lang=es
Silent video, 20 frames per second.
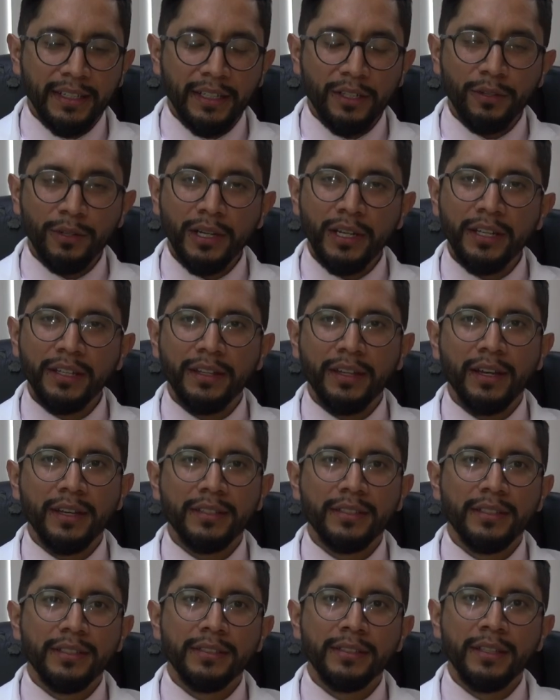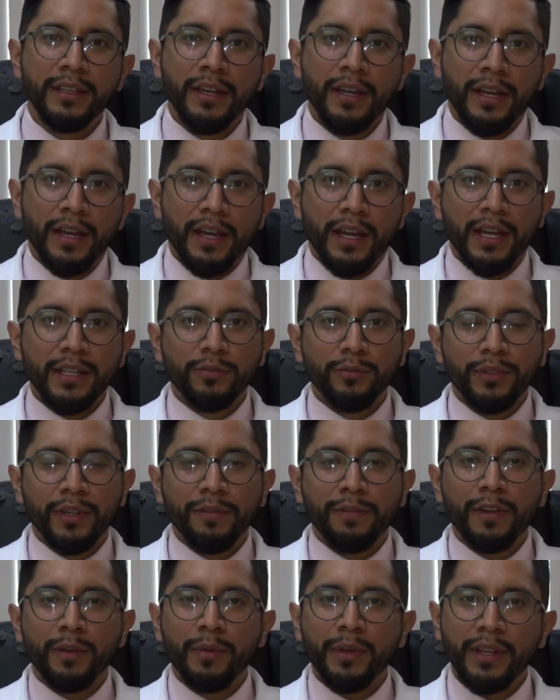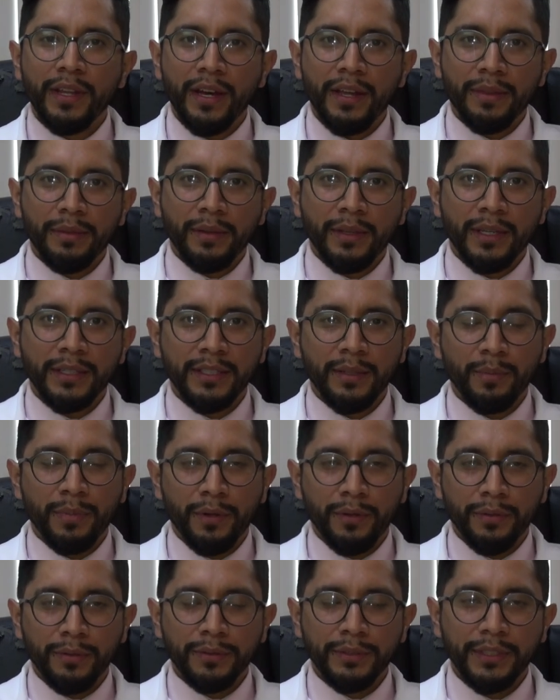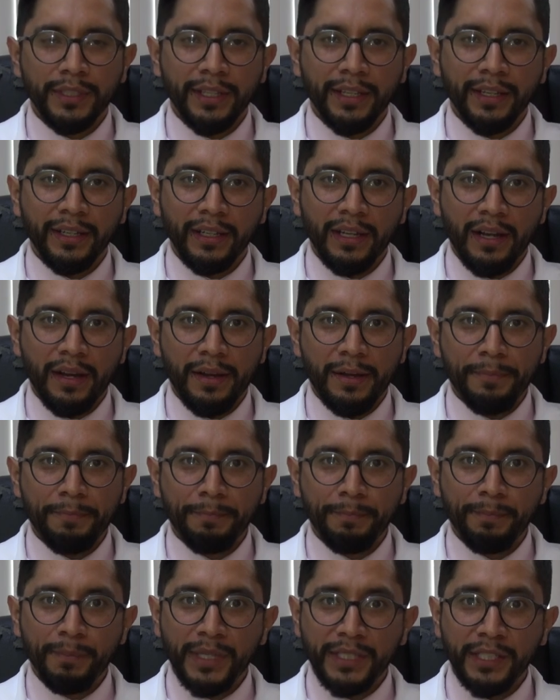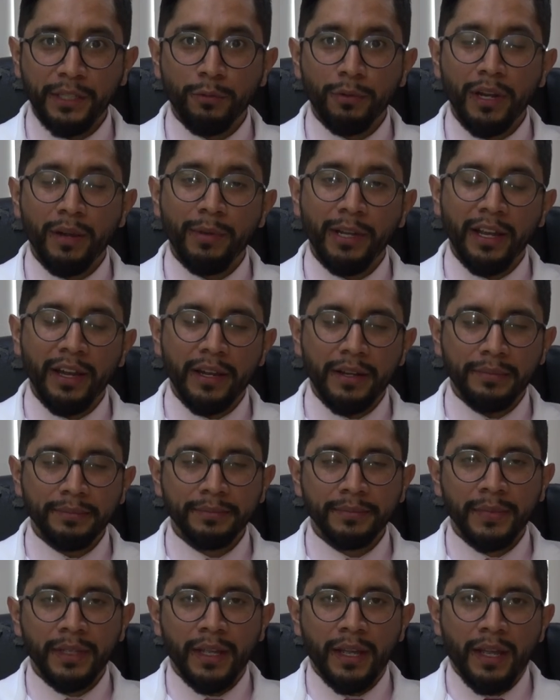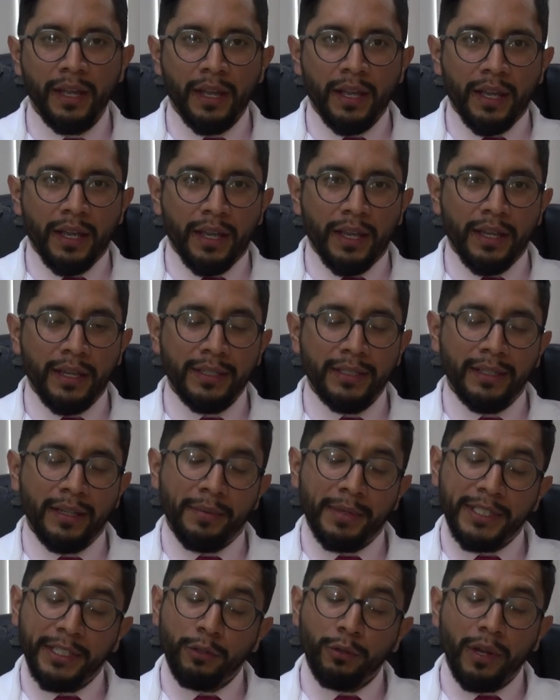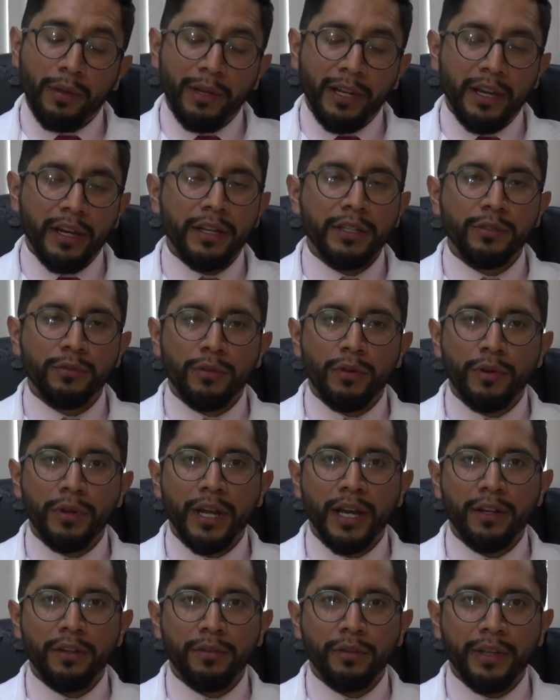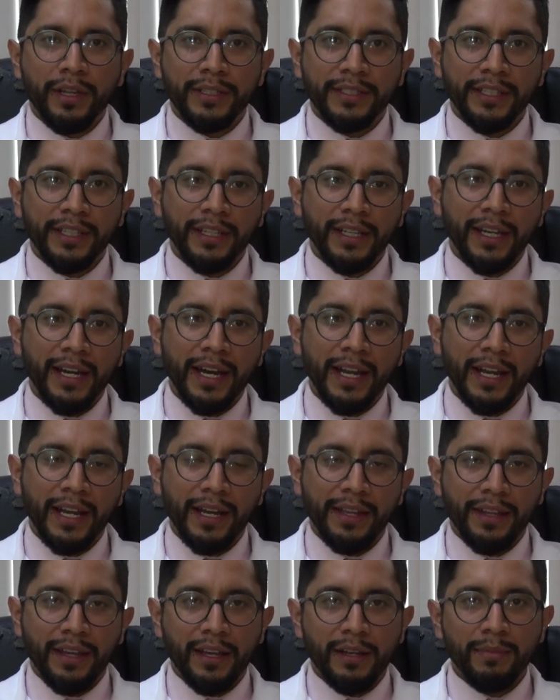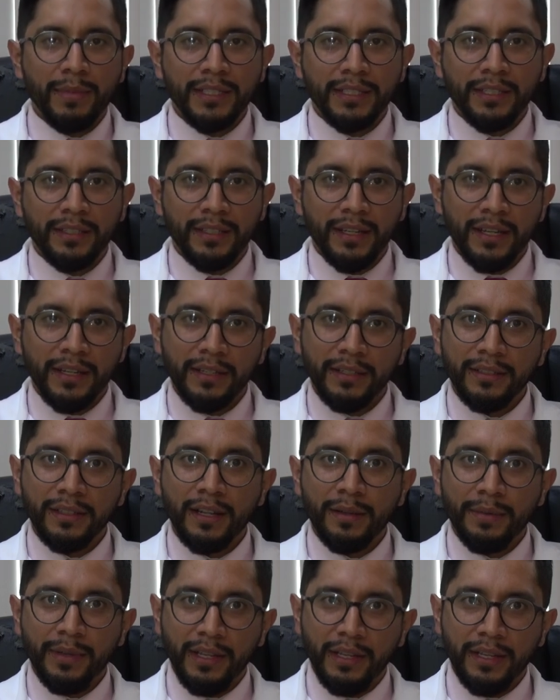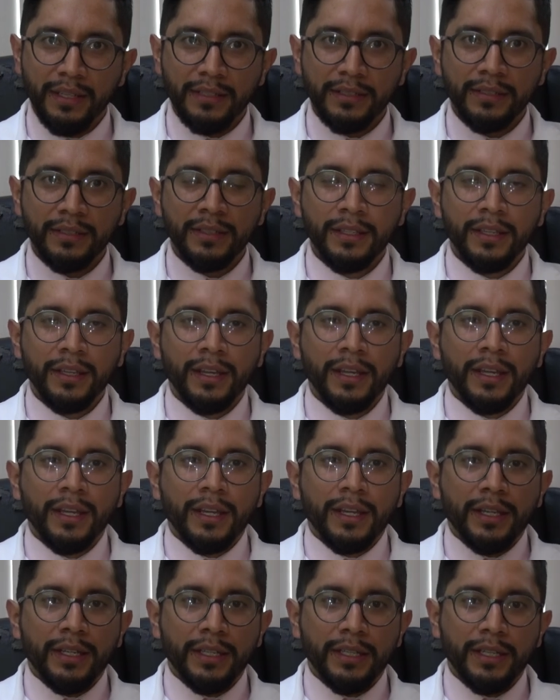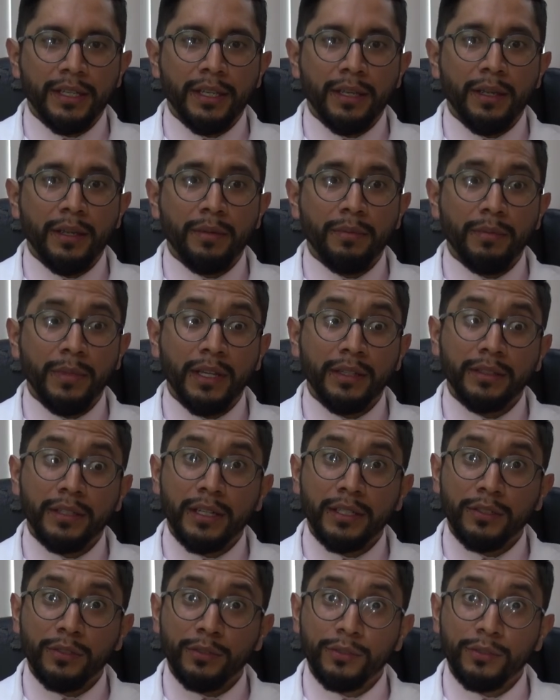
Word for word: La colelitiasis es una enfermedad que se produce en la vesícula biliar. Eh, la vesícula biliar es un órgano que se encarga de almacenar la bilis eh, mientras